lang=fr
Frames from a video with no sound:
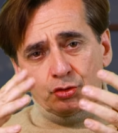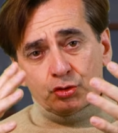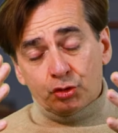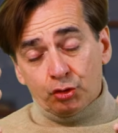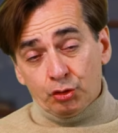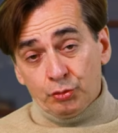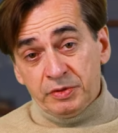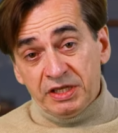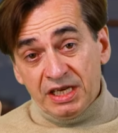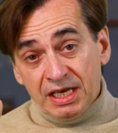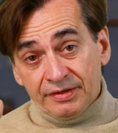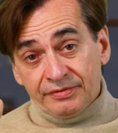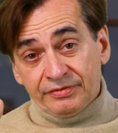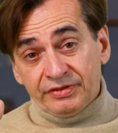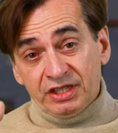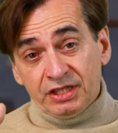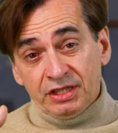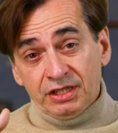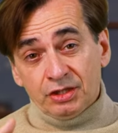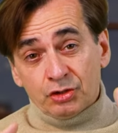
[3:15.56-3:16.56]
je subis la
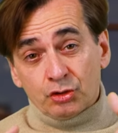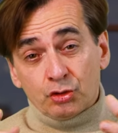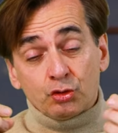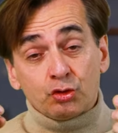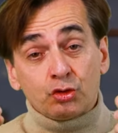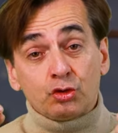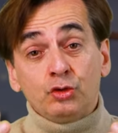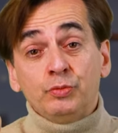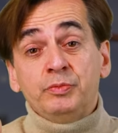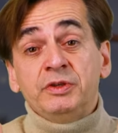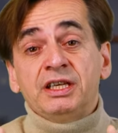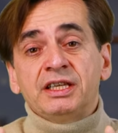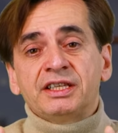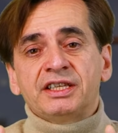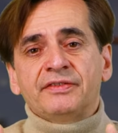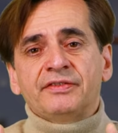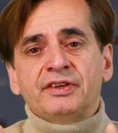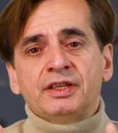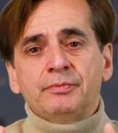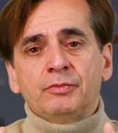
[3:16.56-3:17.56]
vie, je subis
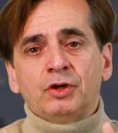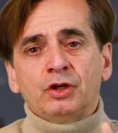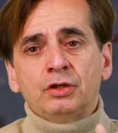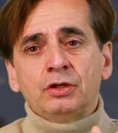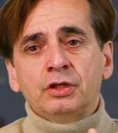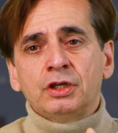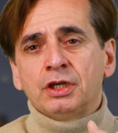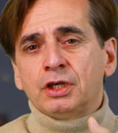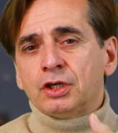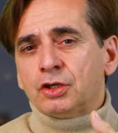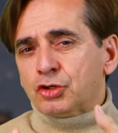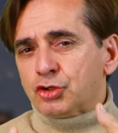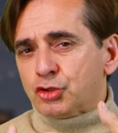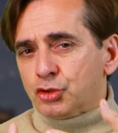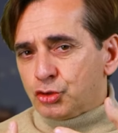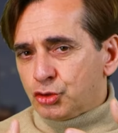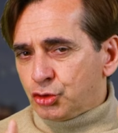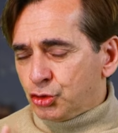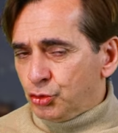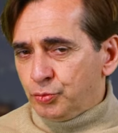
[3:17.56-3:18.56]
les événements,
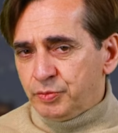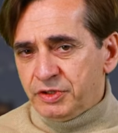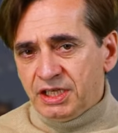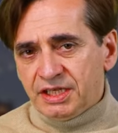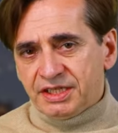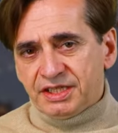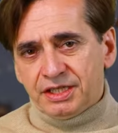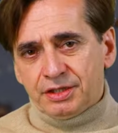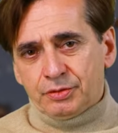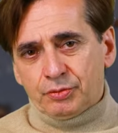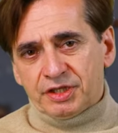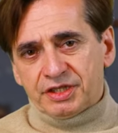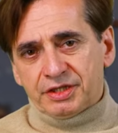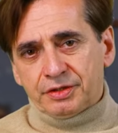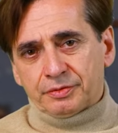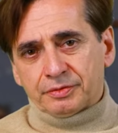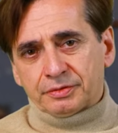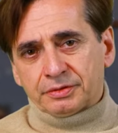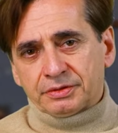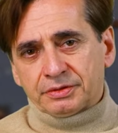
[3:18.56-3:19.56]
je subis les situations.